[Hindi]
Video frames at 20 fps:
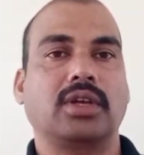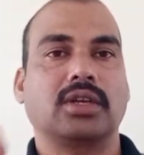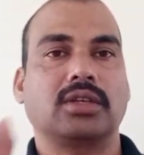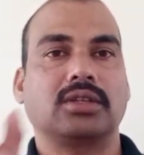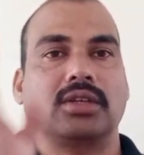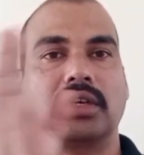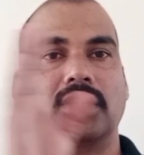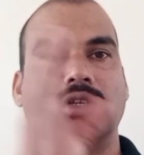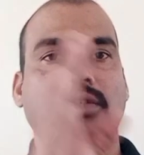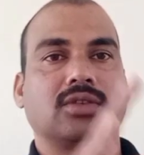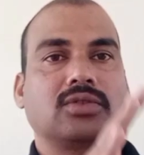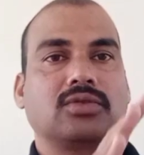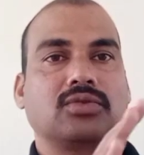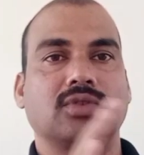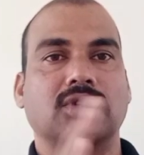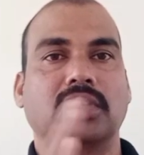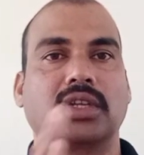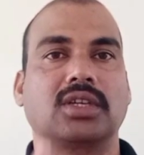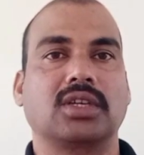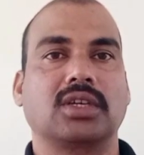एक जगह से
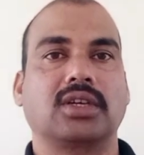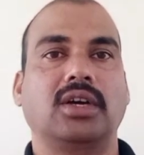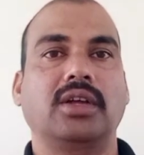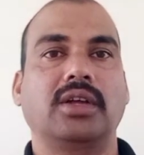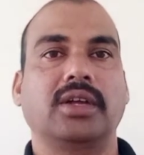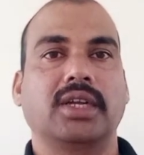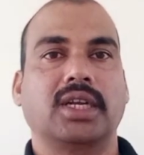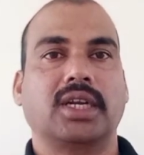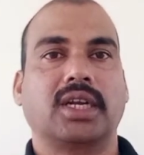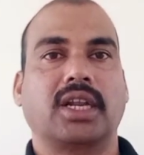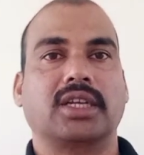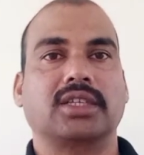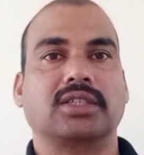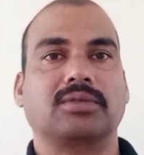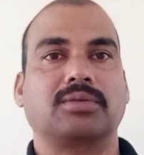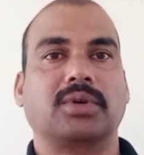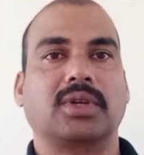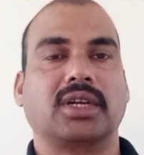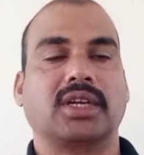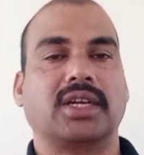दूसरे जगह
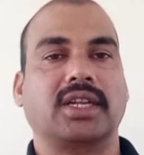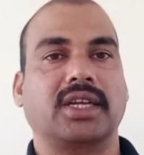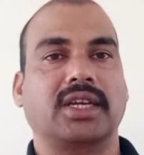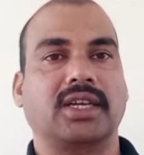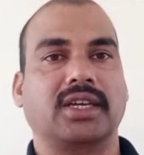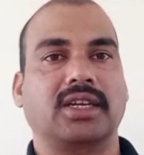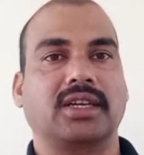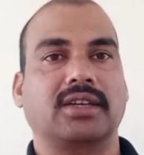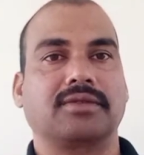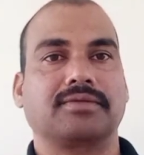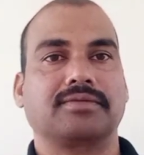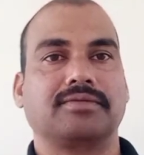ट्रांसफ़र कराएगा